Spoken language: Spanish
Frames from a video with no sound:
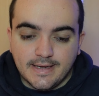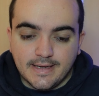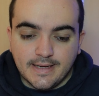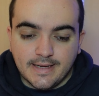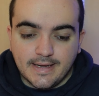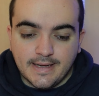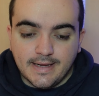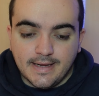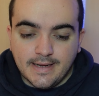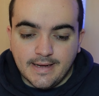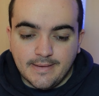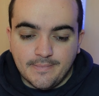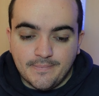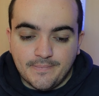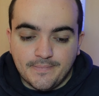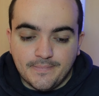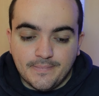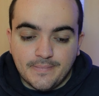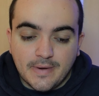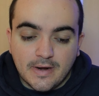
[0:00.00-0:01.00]

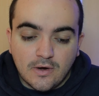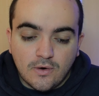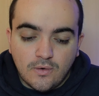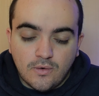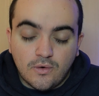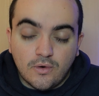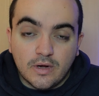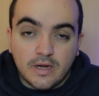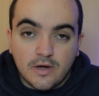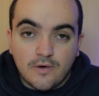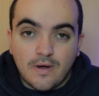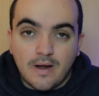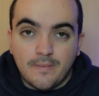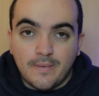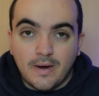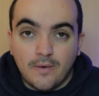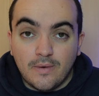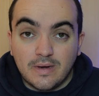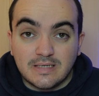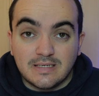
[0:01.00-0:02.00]
Eh, pero luego llegó al
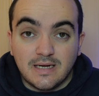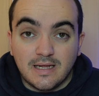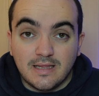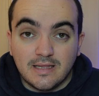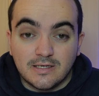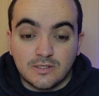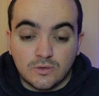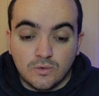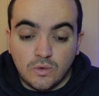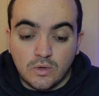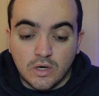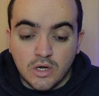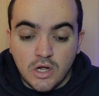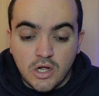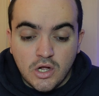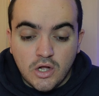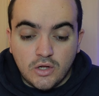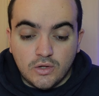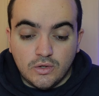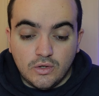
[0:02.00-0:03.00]
Valois Ladies Tour,
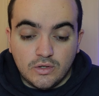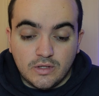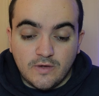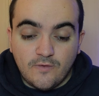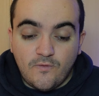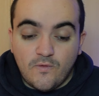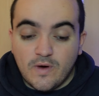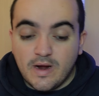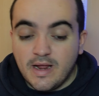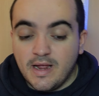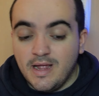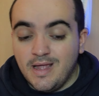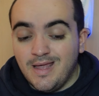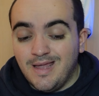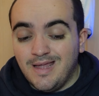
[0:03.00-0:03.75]
donde fue